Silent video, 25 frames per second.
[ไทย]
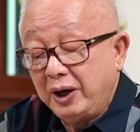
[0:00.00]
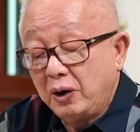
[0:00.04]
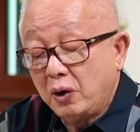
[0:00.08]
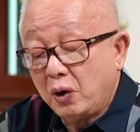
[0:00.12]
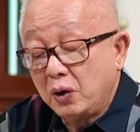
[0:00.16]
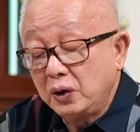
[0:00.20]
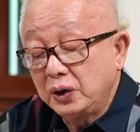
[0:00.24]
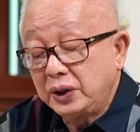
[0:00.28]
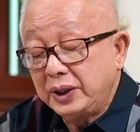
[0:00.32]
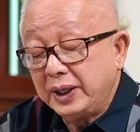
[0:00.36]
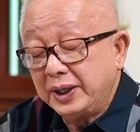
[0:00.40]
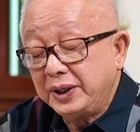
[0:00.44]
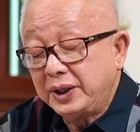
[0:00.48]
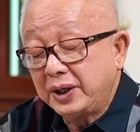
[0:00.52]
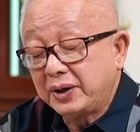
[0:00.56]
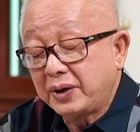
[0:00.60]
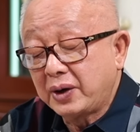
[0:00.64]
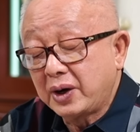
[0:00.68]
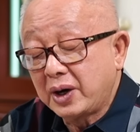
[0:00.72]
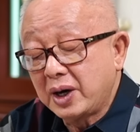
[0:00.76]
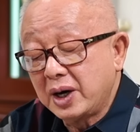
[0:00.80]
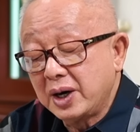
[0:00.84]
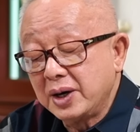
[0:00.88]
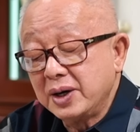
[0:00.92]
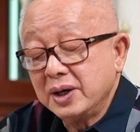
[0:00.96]
ของเสียเจ
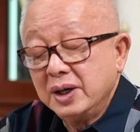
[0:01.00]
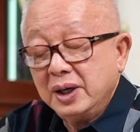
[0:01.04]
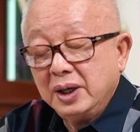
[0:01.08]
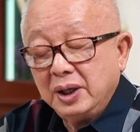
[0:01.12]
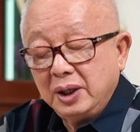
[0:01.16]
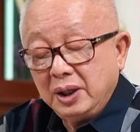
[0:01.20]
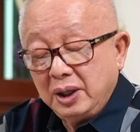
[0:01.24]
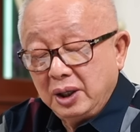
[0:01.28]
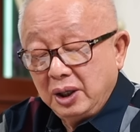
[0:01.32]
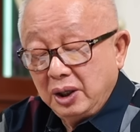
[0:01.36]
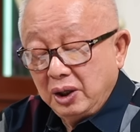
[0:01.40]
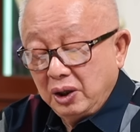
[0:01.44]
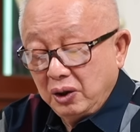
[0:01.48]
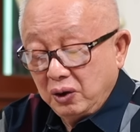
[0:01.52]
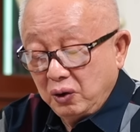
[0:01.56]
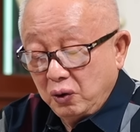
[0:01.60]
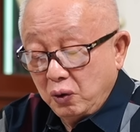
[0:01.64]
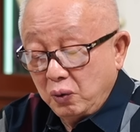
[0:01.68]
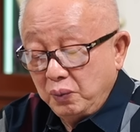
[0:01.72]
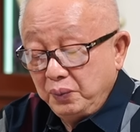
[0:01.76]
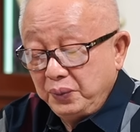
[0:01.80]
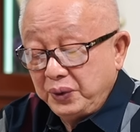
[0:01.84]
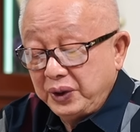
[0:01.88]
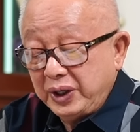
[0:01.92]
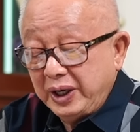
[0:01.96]
ริญก
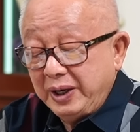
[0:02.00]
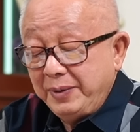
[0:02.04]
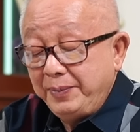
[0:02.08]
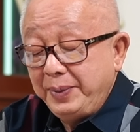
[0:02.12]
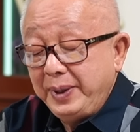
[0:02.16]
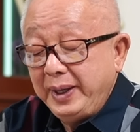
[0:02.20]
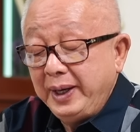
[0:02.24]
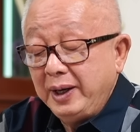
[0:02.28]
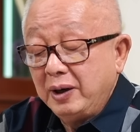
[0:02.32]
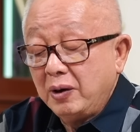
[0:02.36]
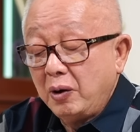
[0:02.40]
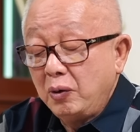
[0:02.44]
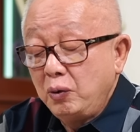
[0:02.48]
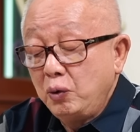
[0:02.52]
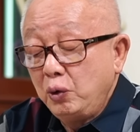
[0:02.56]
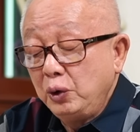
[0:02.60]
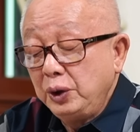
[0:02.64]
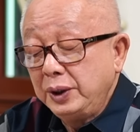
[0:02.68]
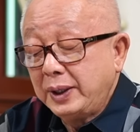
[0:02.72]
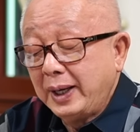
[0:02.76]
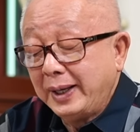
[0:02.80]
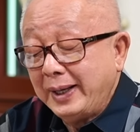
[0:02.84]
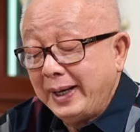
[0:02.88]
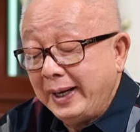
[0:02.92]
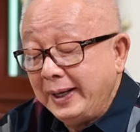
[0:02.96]
ลุ่ม CP ของคุณ
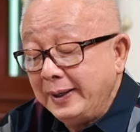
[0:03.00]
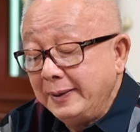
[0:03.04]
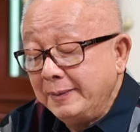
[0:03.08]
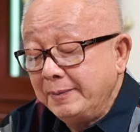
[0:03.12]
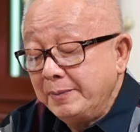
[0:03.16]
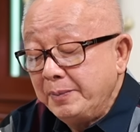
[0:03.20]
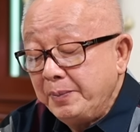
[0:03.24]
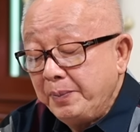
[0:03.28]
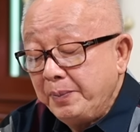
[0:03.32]
ธนิน